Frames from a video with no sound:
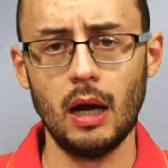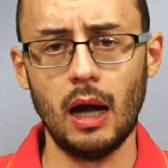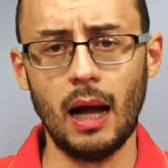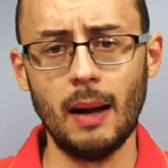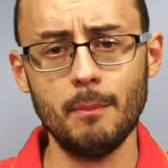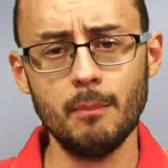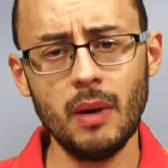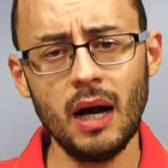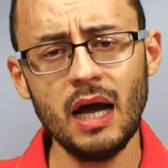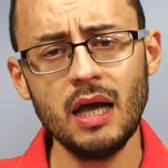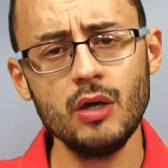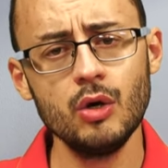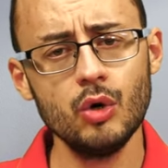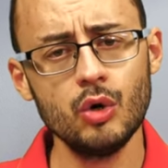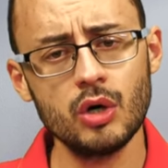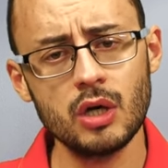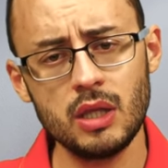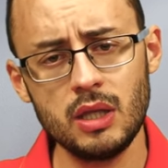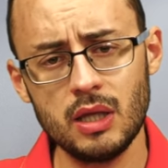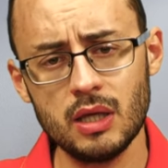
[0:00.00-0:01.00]
A
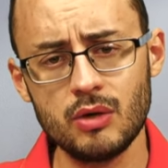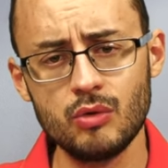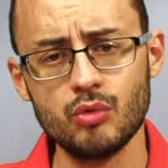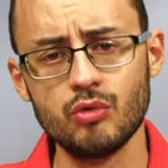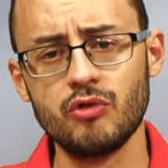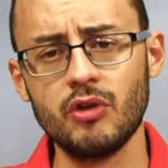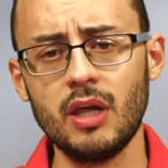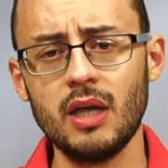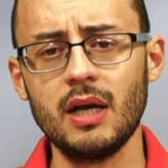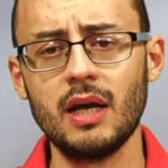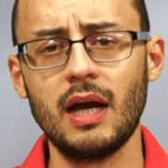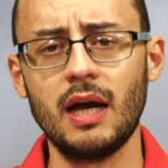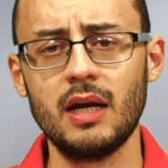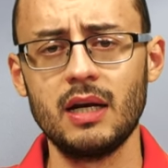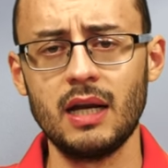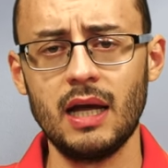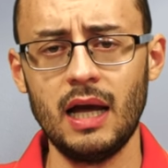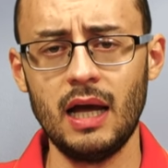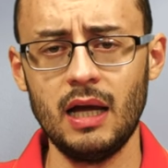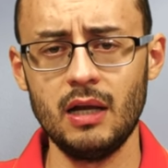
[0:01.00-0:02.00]
maioria dos
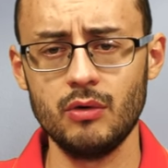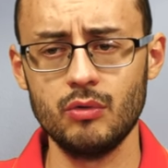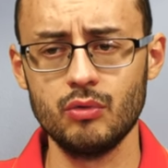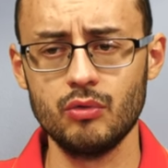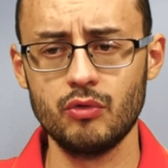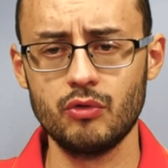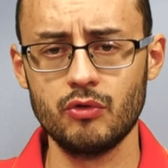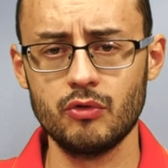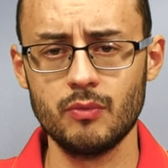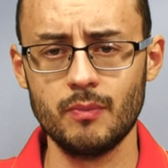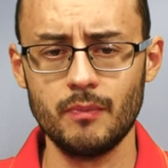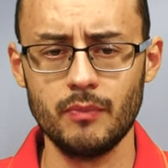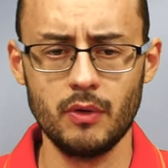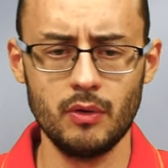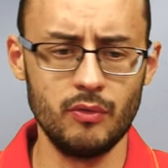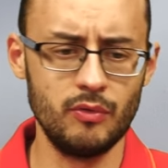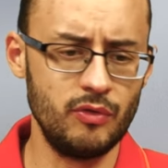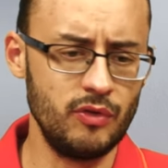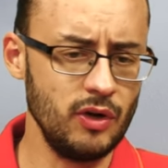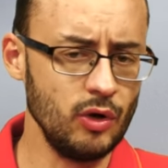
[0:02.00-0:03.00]
encarnados
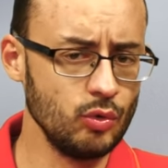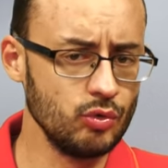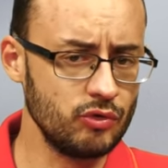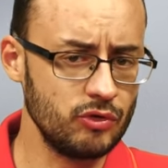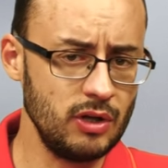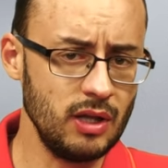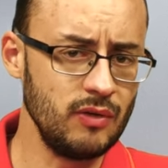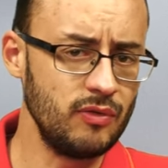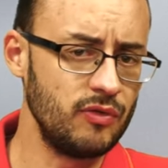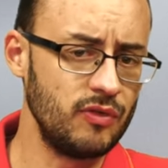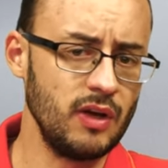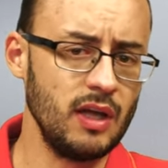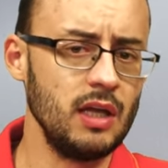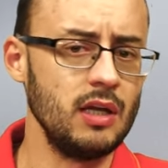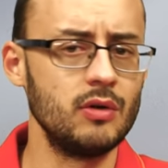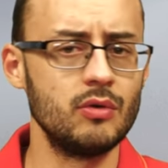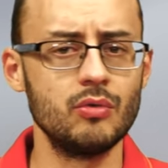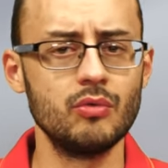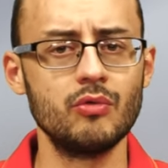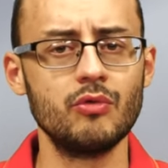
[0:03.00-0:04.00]
vê os
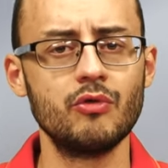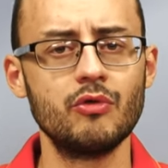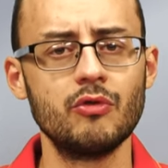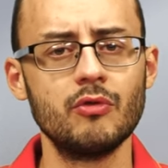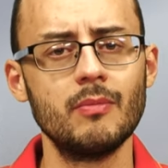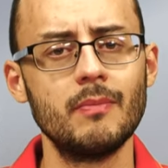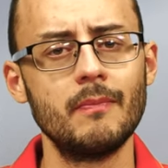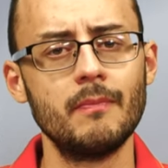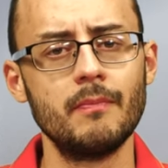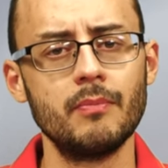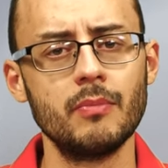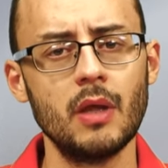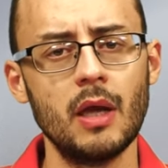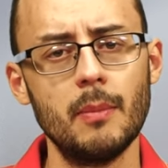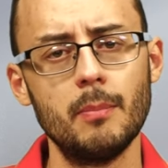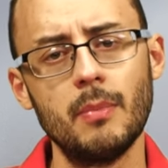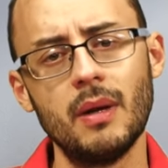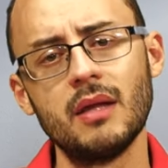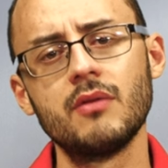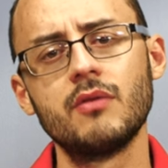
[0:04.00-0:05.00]
defeitos
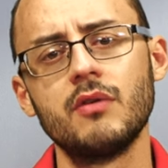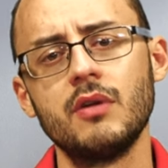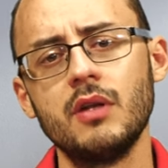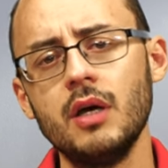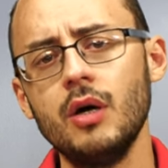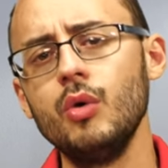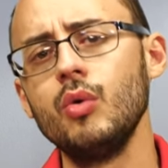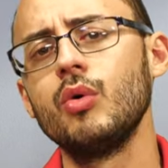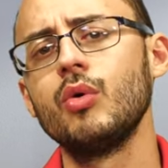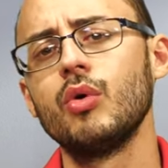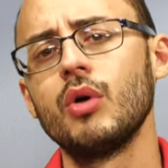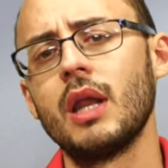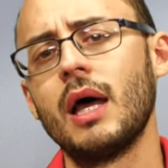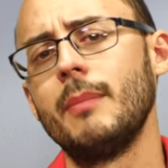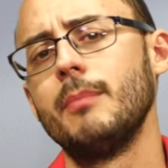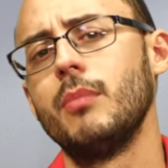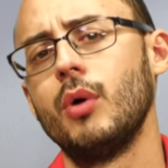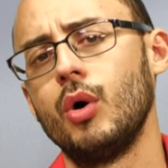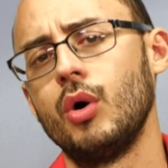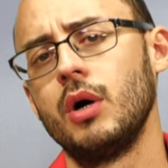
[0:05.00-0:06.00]
mas não
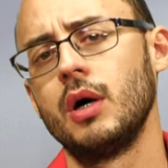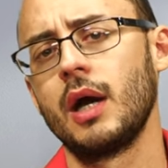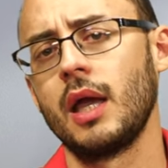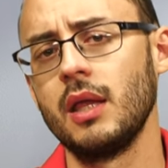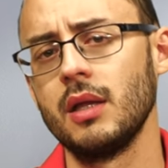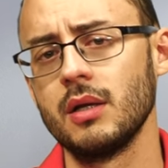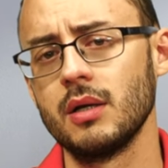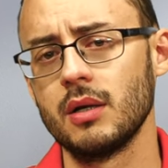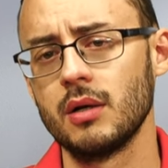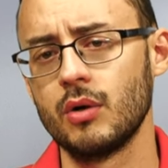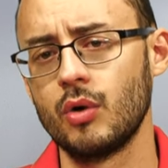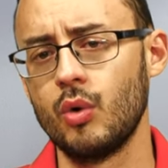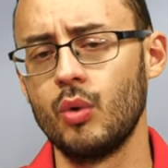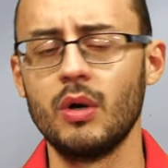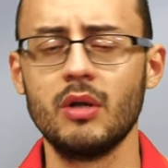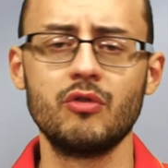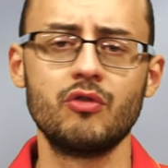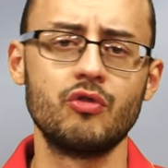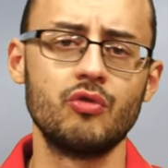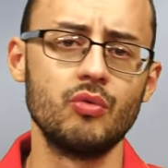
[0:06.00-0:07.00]
colabora
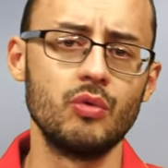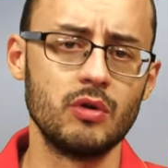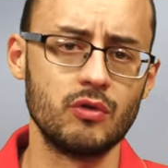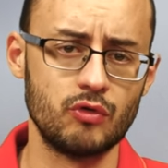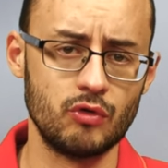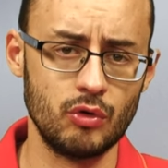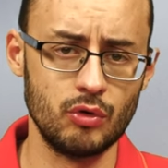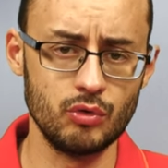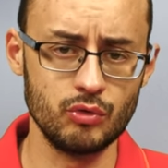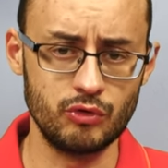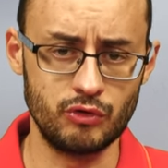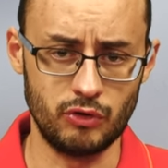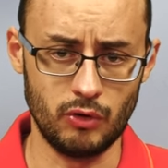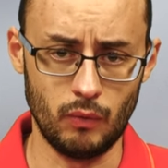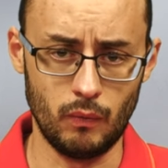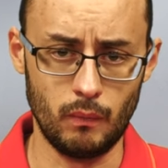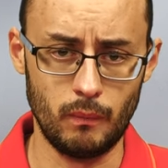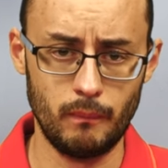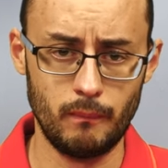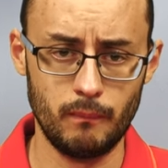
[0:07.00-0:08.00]
com a sua
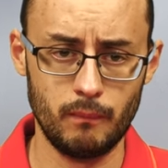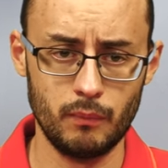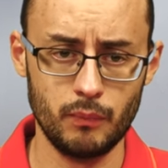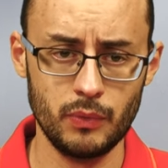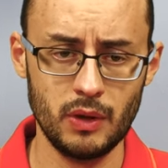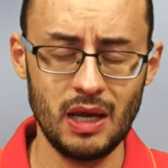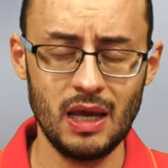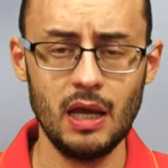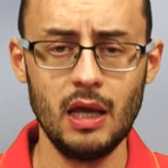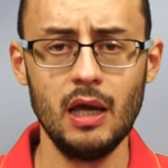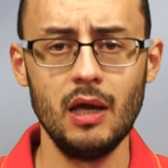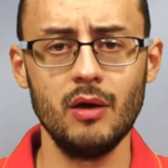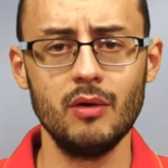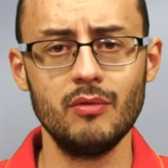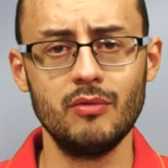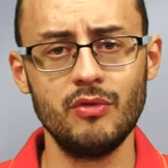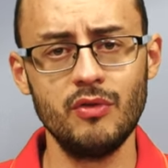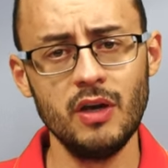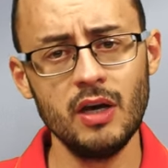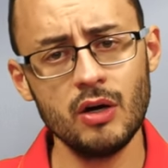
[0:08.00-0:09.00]
solução.
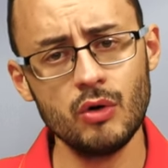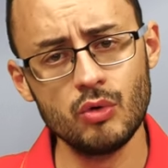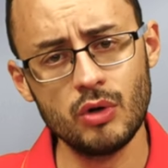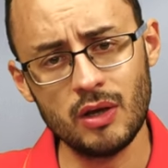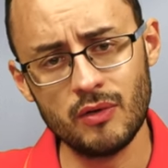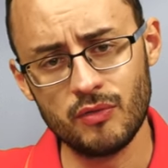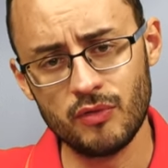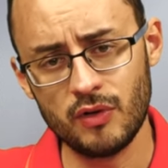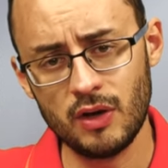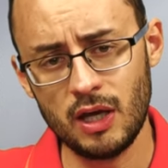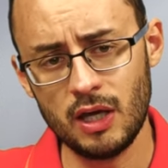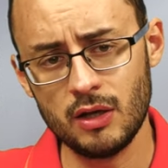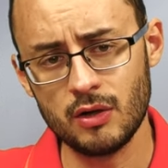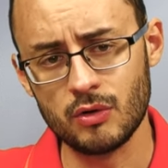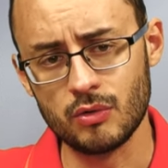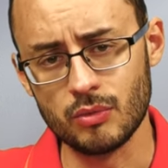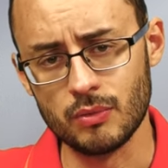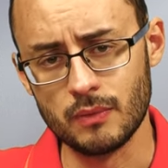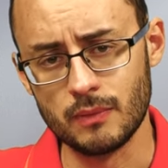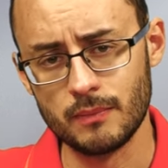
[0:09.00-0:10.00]
Ver o
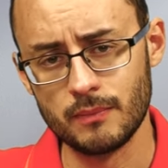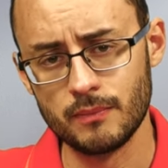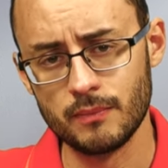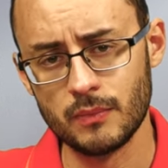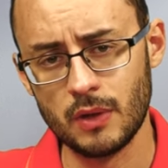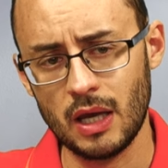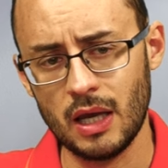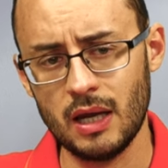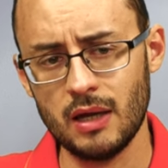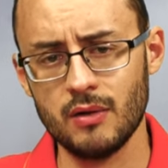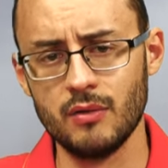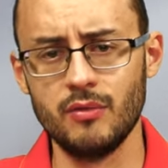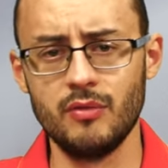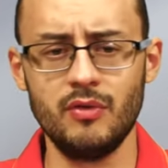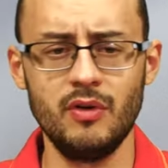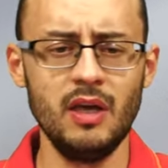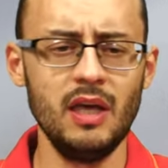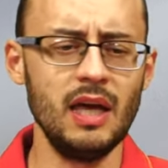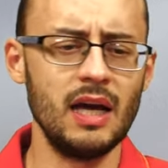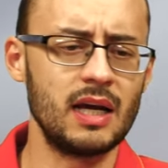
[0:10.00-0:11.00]
defeito,
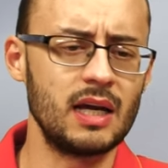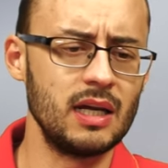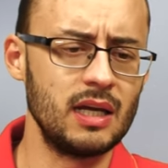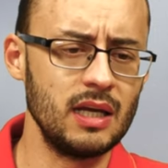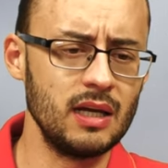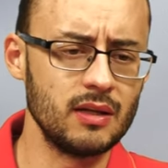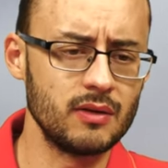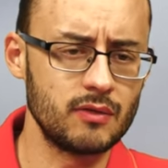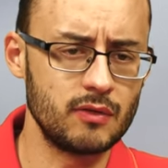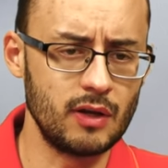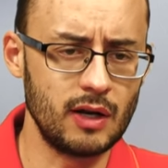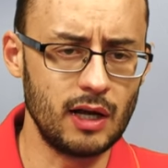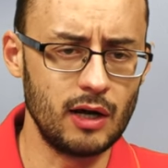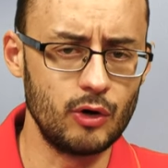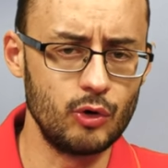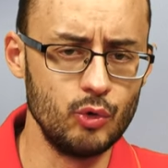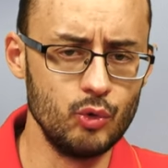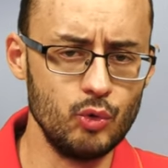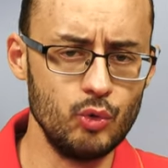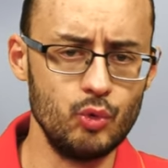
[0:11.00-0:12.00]
ver a criança na
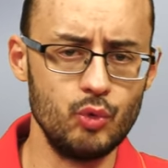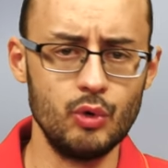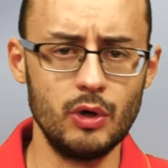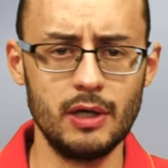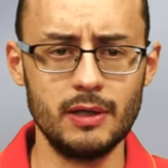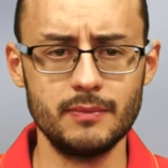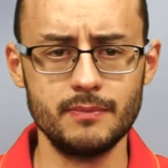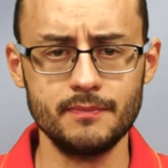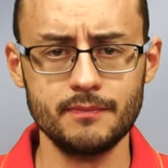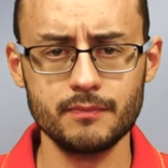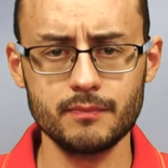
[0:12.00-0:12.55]
rua,